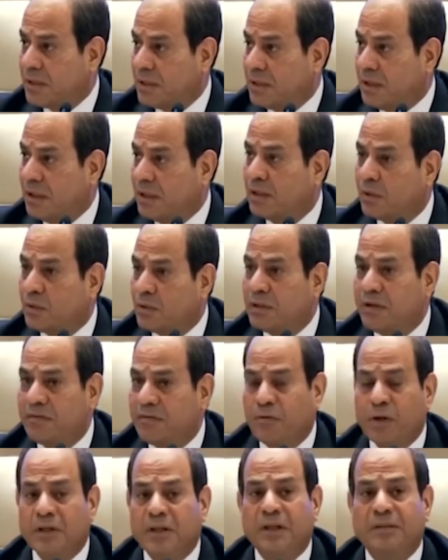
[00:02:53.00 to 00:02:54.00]
احنا كنا
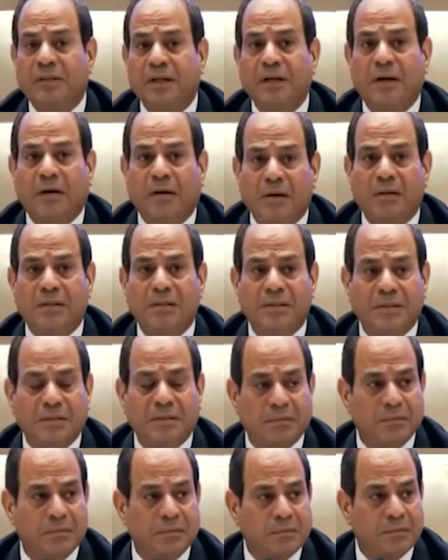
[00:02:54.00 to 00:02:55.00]
في وضع تاني خالص
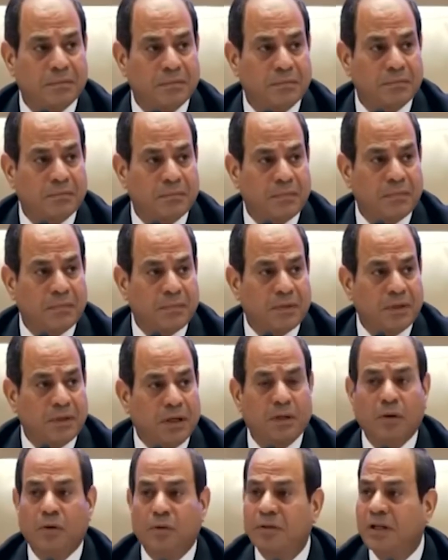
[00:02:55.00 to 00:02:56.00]

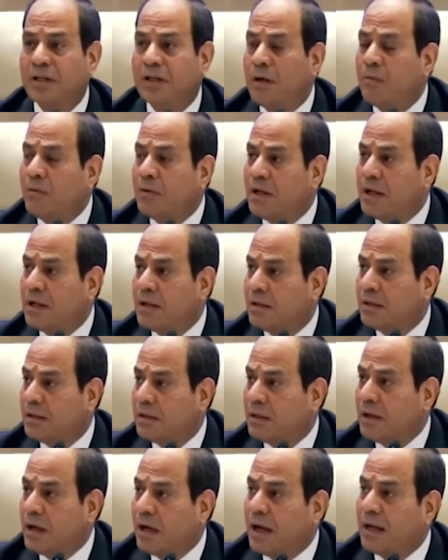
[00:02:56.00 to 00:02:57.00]
احنا كنا دوله
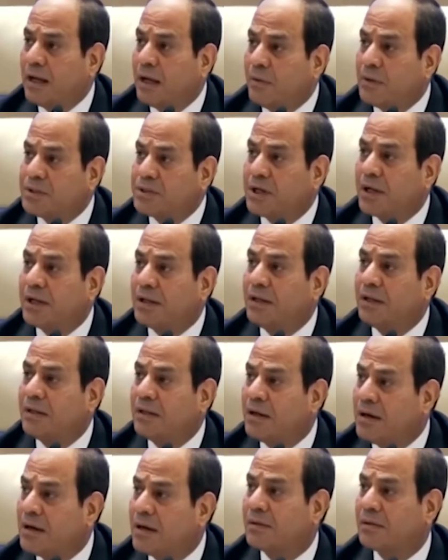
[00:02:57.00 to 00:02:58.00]
على وشك
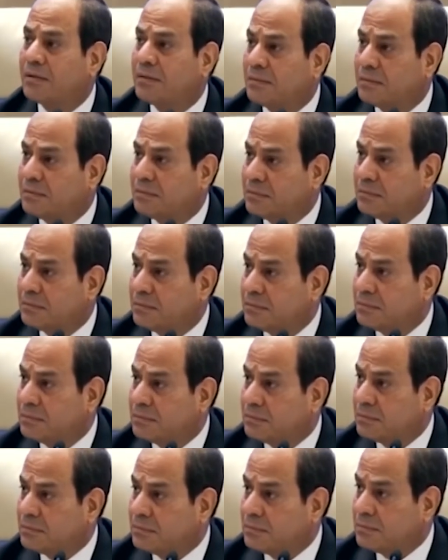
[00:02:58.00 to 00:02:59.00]
الانهيار
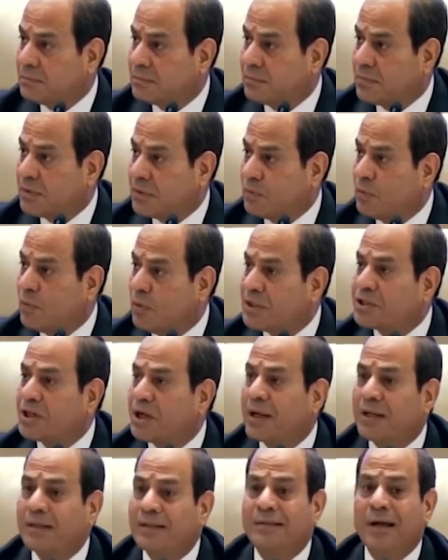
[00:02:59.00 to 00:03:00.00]

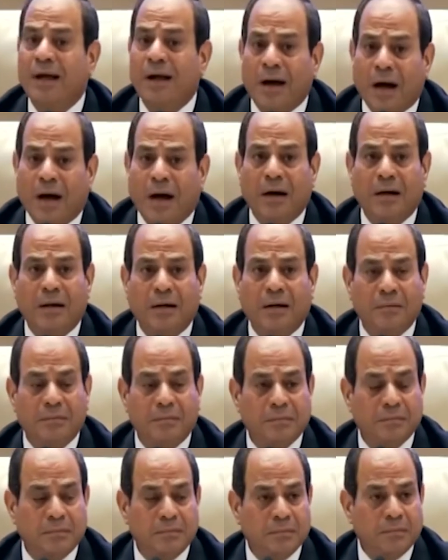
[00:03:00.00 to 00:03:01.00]
ووشك الضياع
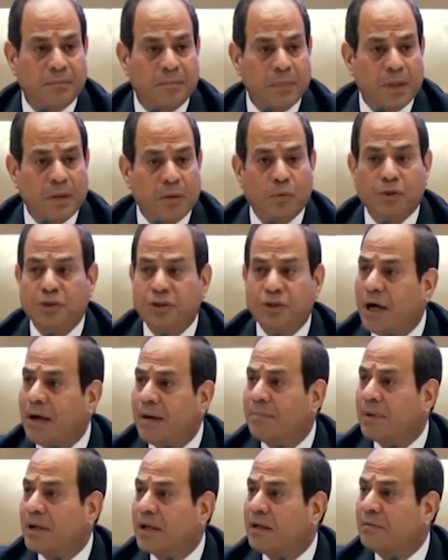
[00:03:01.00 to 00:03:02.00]

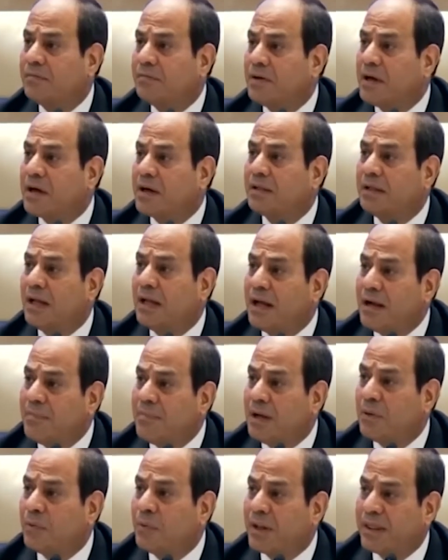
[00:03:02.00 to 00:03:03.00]
والشعب كان فاقد
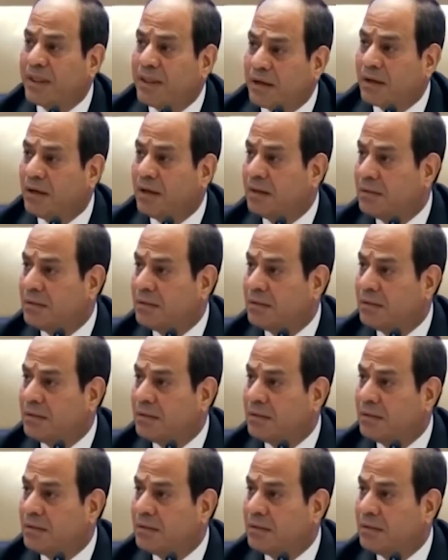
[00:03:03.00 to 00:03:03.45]
الامل والثقه